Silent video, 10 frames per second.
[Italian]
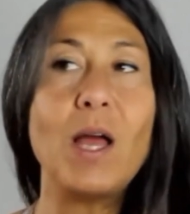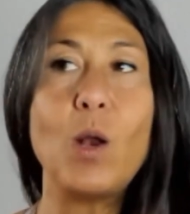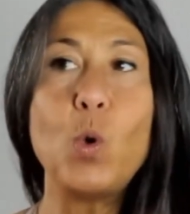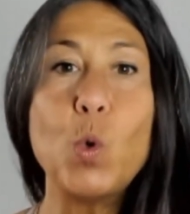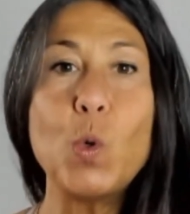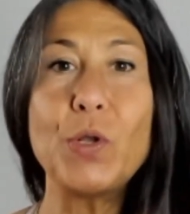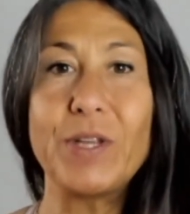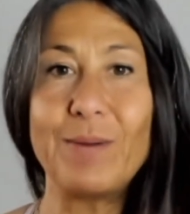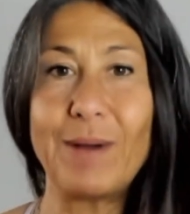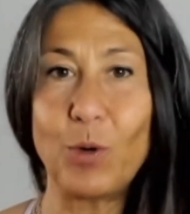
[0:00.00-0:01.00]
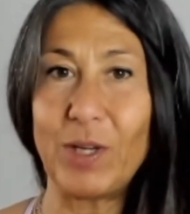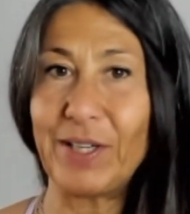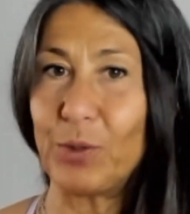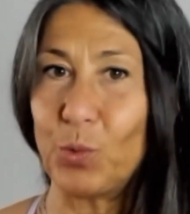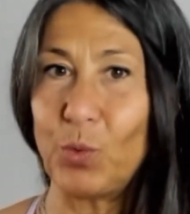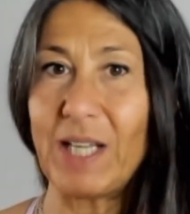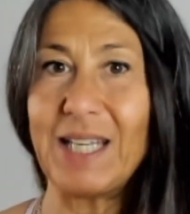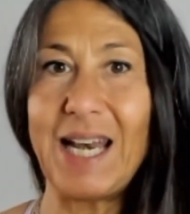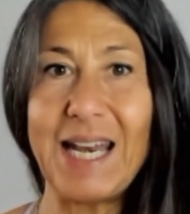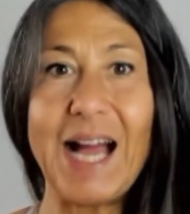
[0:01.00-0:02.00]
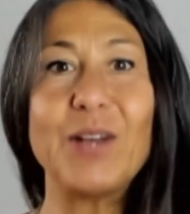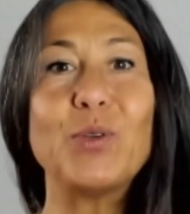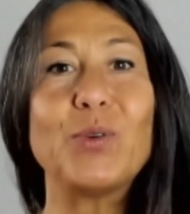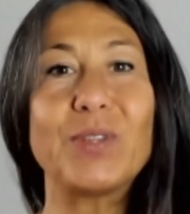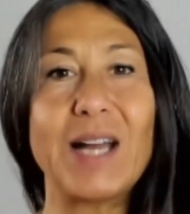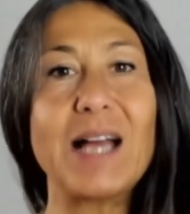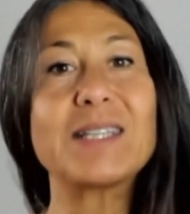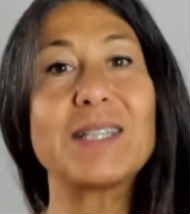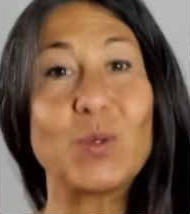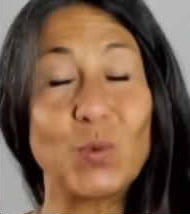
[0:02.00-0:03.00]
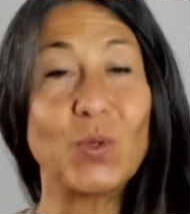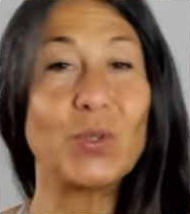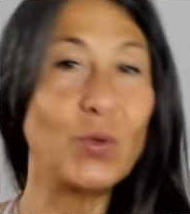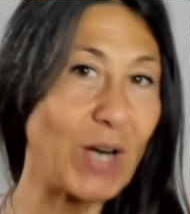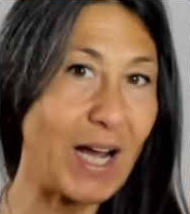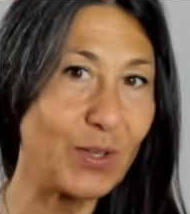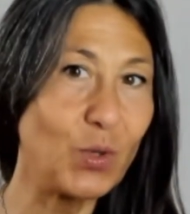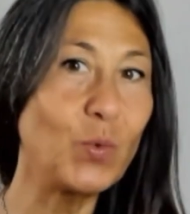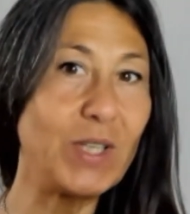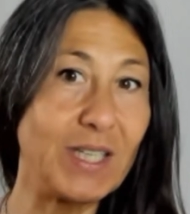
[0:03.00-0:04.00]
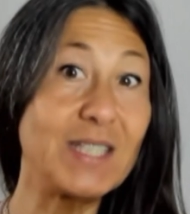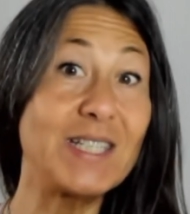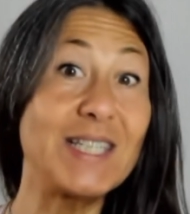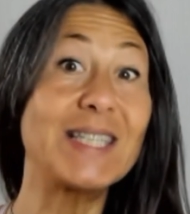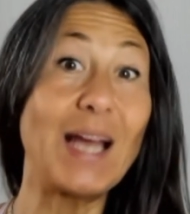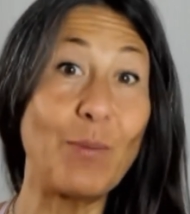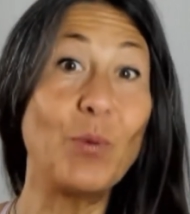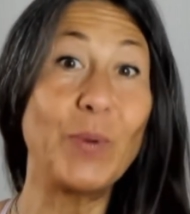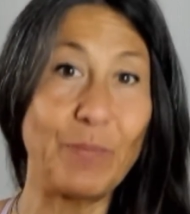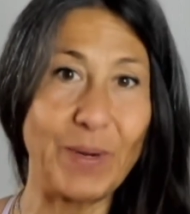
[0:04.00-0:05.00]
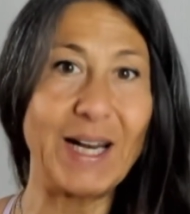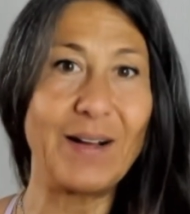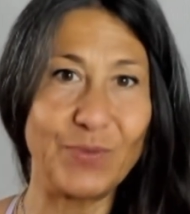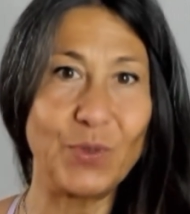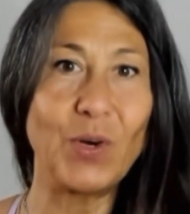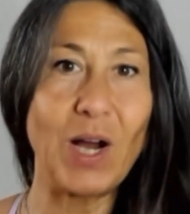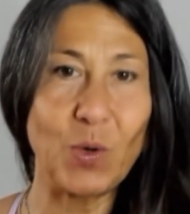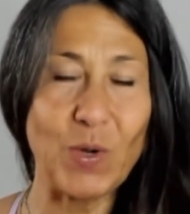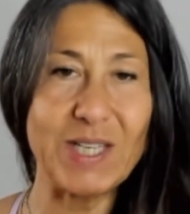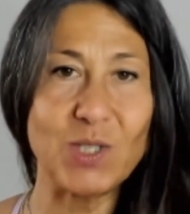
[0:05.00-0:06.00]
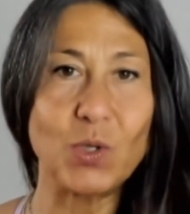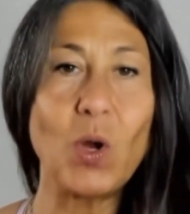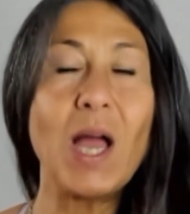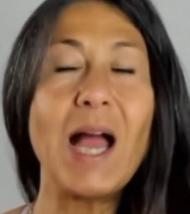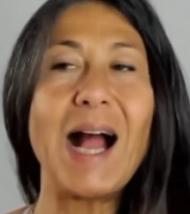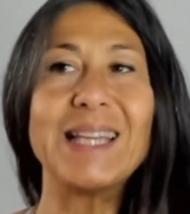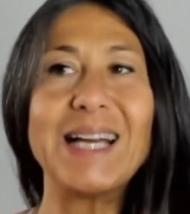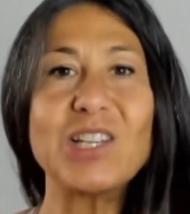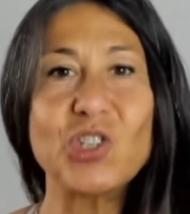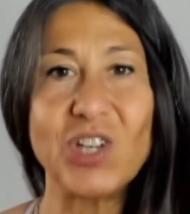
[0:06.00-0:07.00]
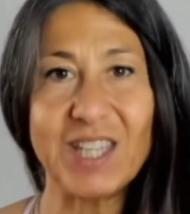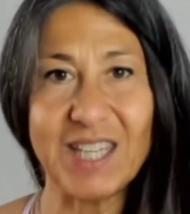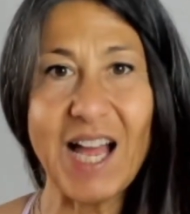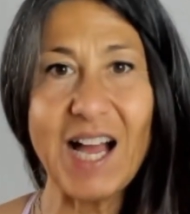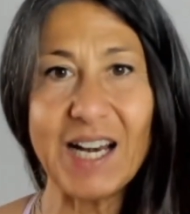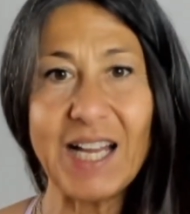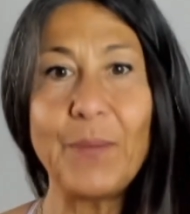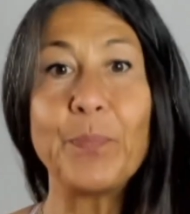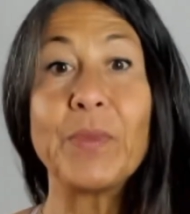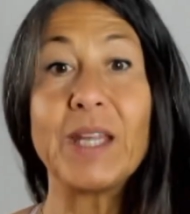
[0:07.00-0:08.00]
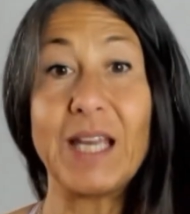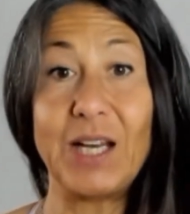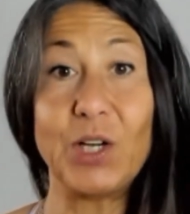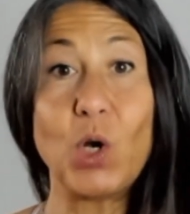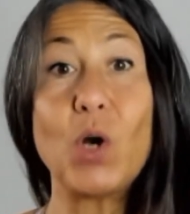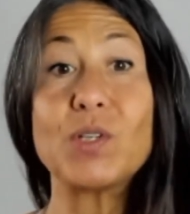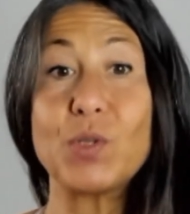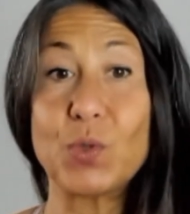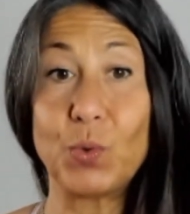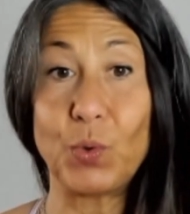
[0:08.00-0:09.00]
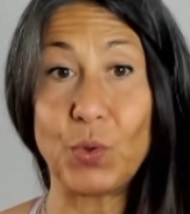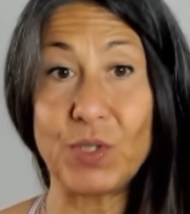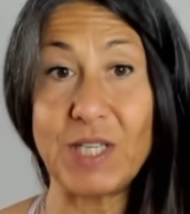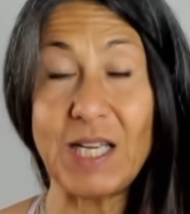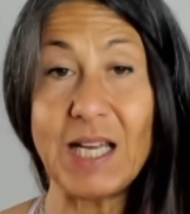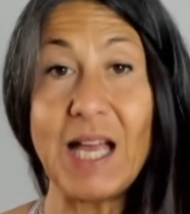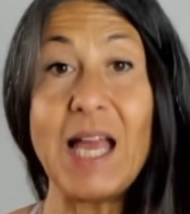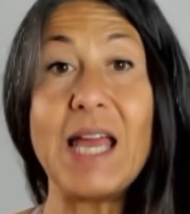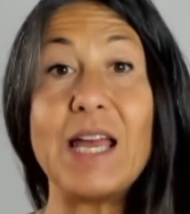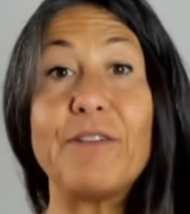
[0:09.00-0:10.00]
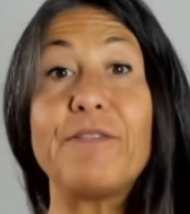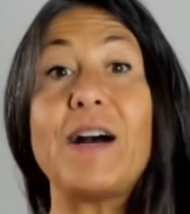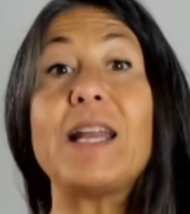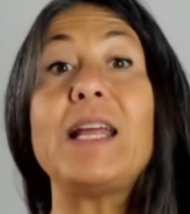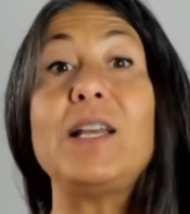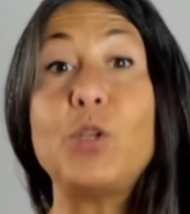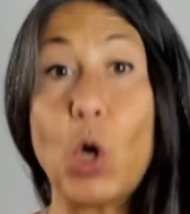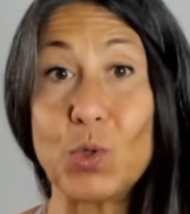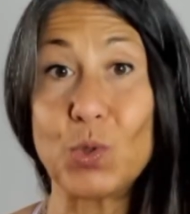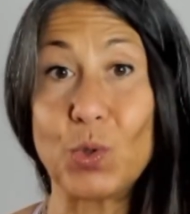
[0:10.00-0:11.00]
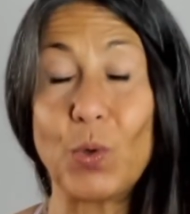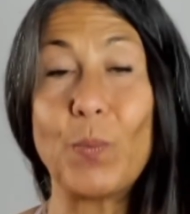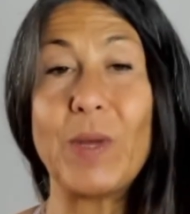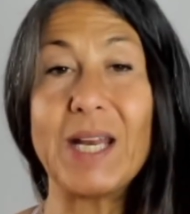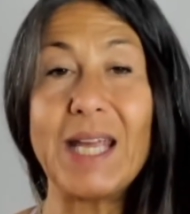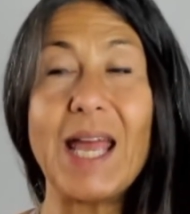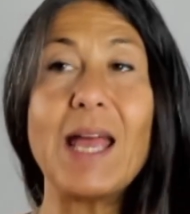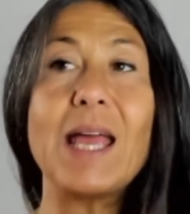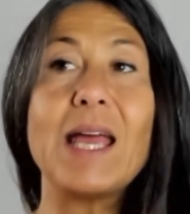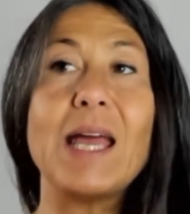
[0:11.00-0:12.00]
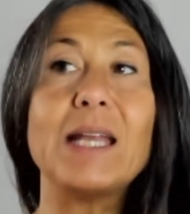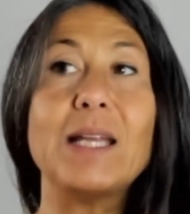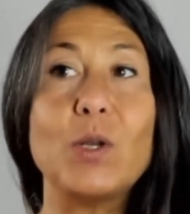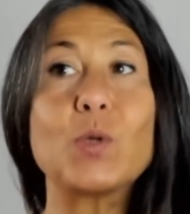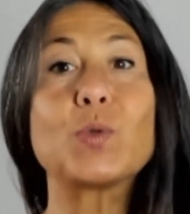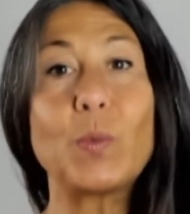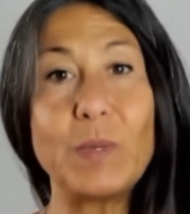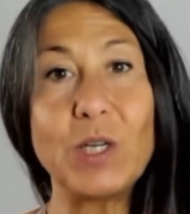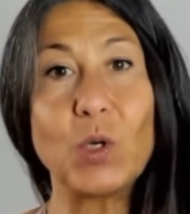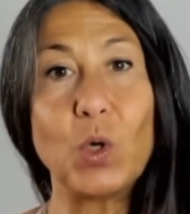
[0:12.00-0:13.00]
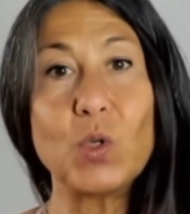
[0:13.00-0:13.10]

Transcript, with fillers: l'ultima quadratura dell'anno tra Saturno e Urano, quindi ci stiamo preparando a questo, ad accettare che le cose sono così e a fare il nostro perché nel nostro piccolo